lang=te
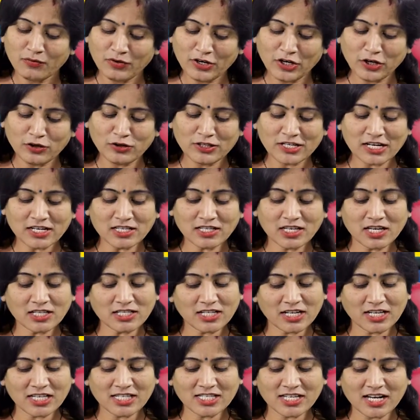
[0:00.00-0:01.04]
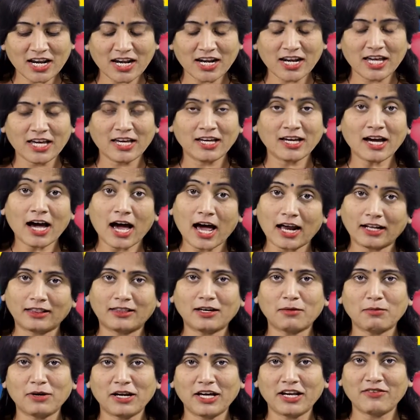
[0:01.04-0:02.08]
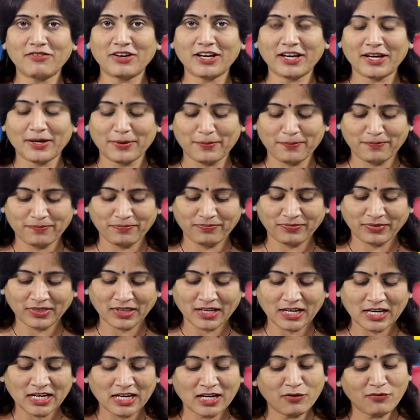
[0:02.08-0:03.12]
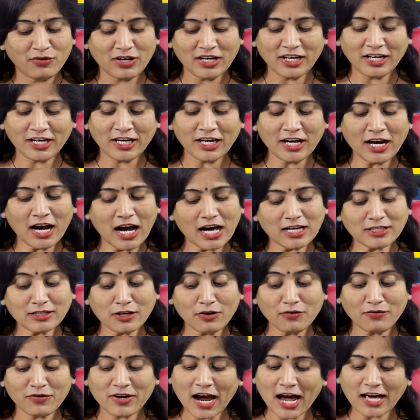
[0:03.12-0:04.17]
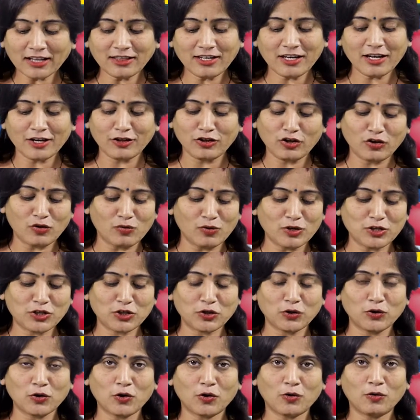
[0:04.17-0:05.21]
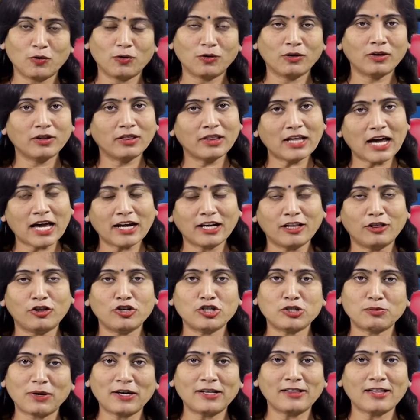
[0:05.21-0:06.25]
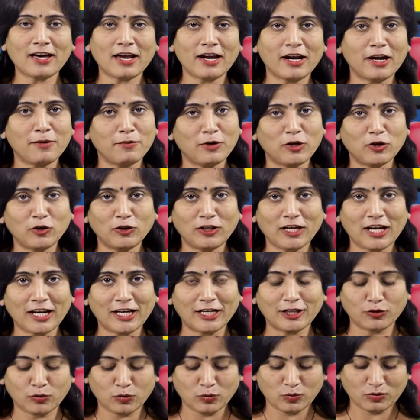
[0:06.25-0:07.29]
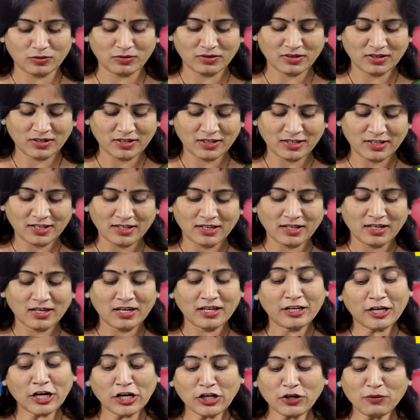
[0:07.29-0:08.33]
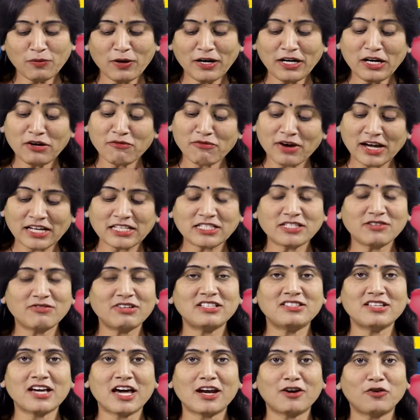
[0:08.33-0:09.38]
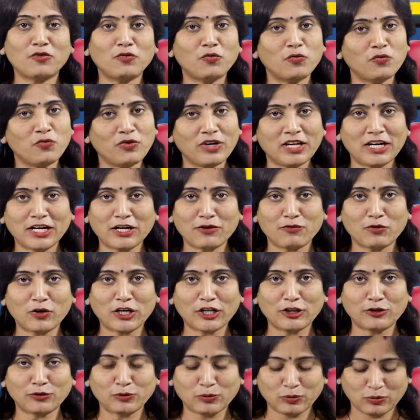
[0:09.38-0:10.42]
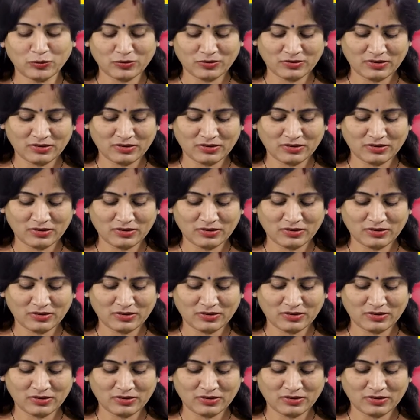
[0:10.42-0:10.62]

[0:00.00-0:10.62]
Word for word: వీరు చేసే చికిత్సలన్నీ అర్థం లేనివే వీరికి అసలు వ్యాధి ఎందుకు వస్తుందో దాని దుష్ఫలితాలు ఏమిటో తెలియదు ఎటువంటి వైద్య విజ్ఞానం వీరికి ఉండదు